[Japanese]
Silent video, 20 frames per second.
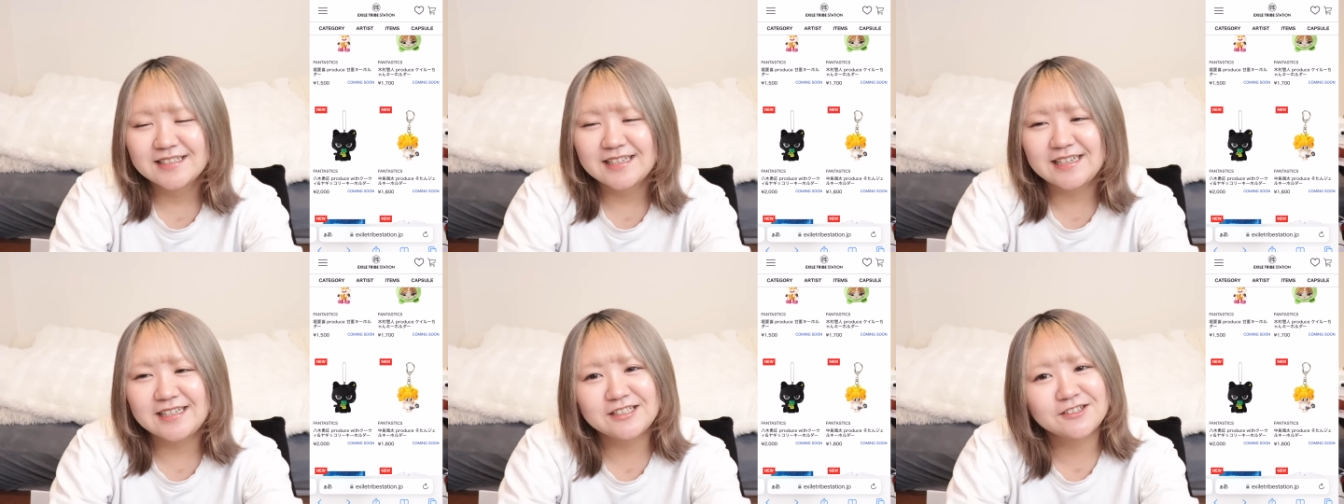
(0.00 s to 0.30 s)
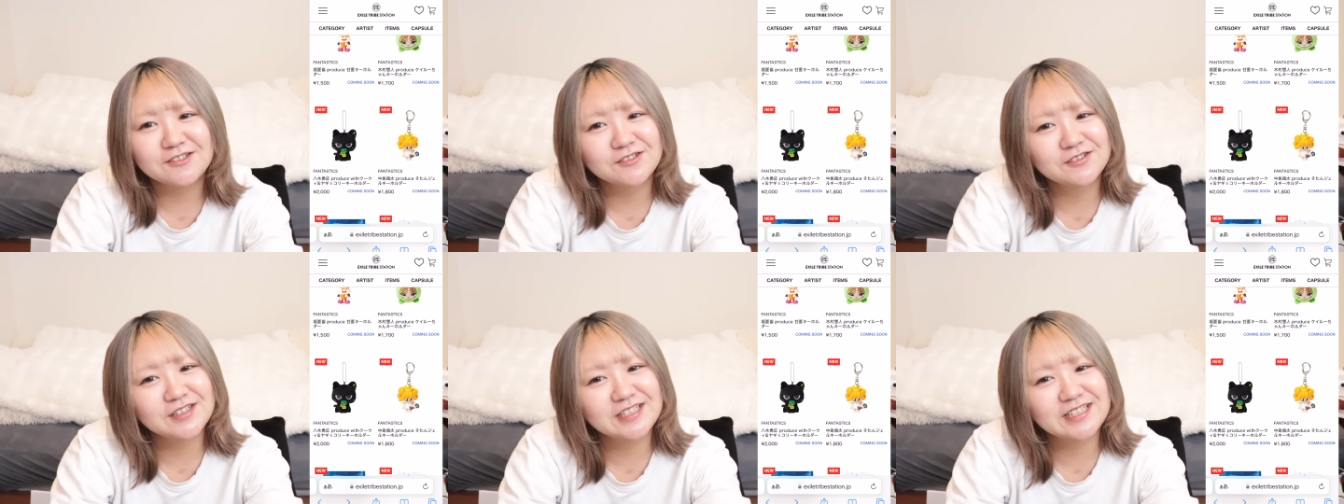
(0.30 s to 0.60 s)
最
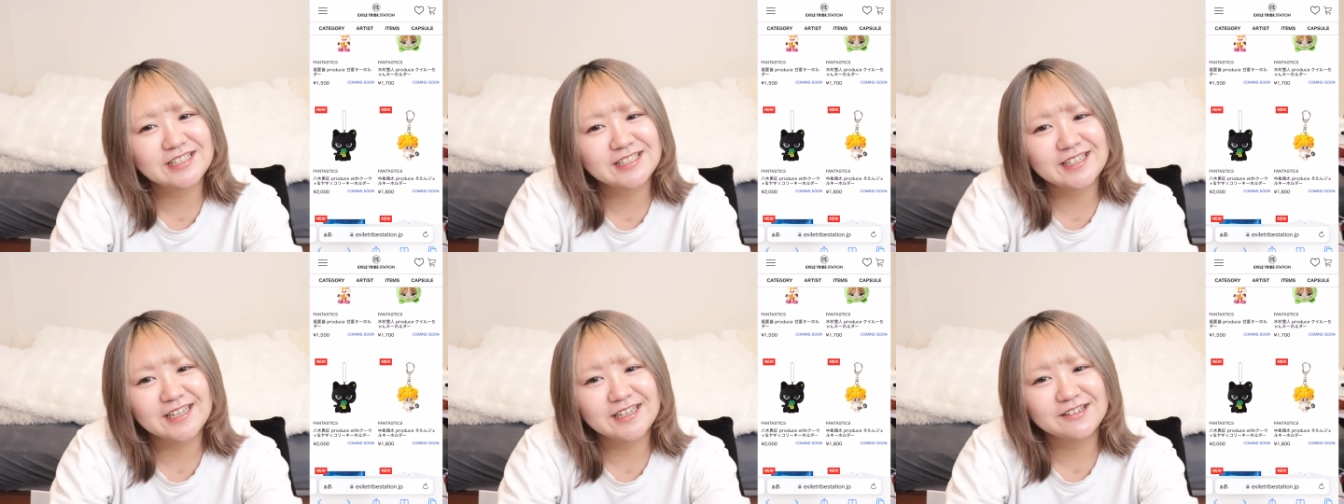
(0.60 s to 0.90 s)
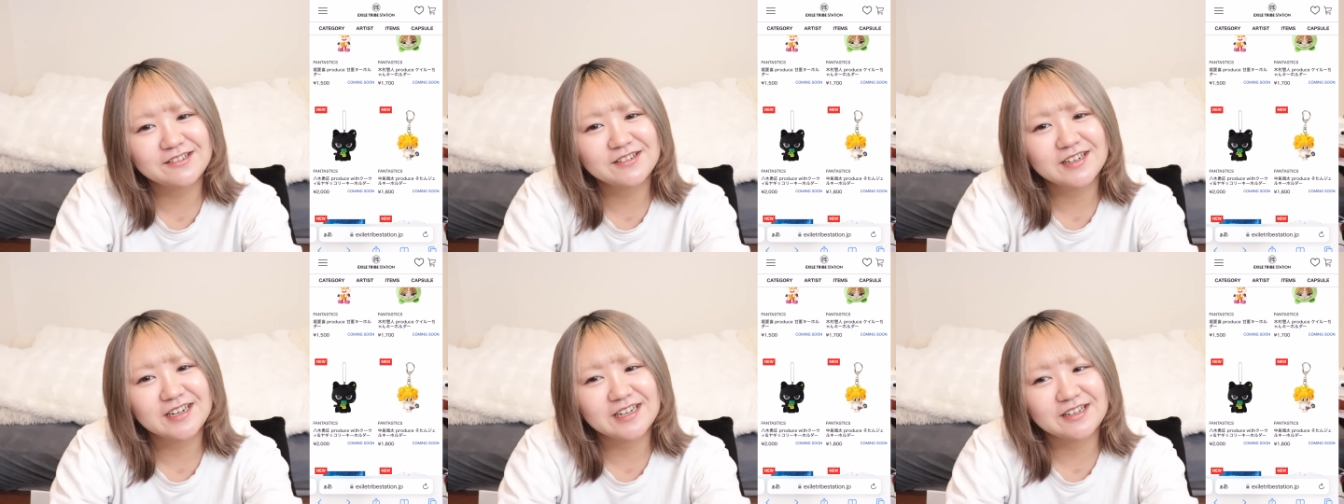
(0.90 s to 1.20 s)
初の1
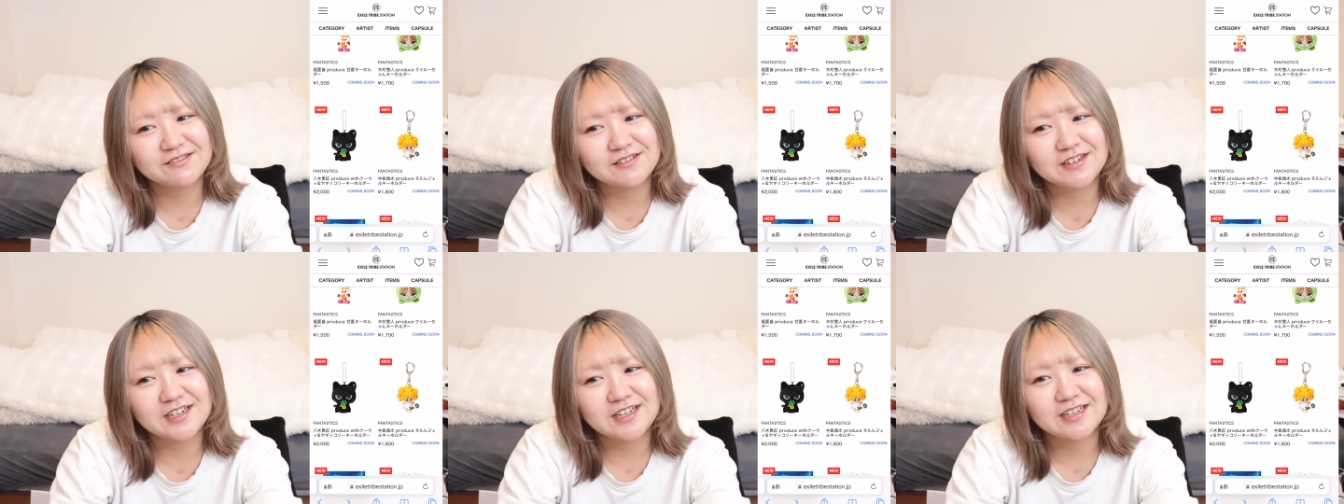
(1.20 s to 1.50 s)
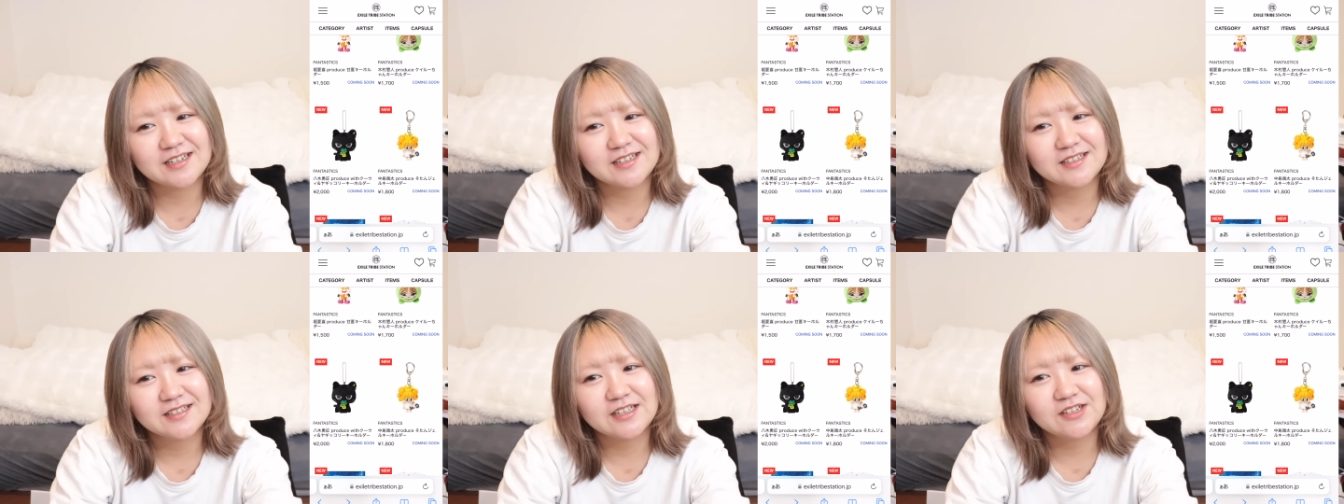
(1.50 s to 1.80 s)
年ぐらいは、